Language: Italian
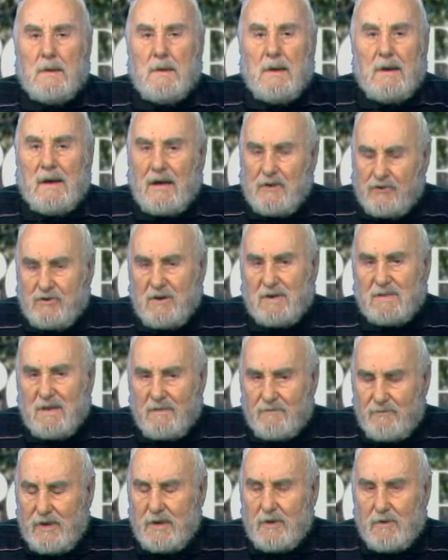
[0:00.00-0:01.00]
lascia
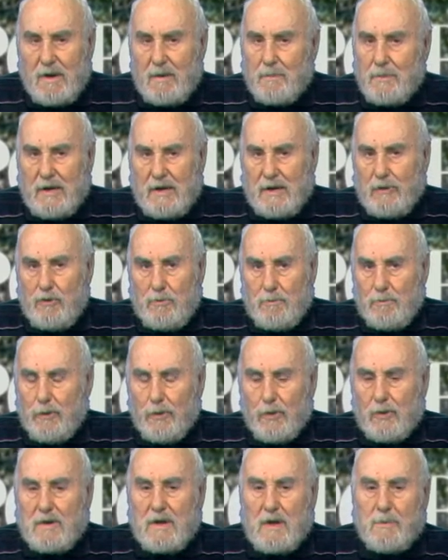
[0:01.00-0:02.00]
davvero l'amaro in
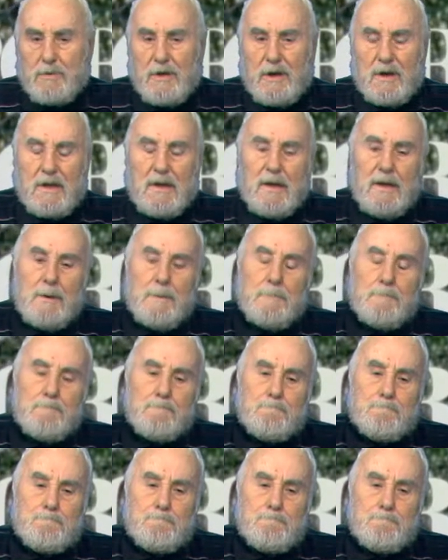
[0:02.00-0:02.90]
bocca perché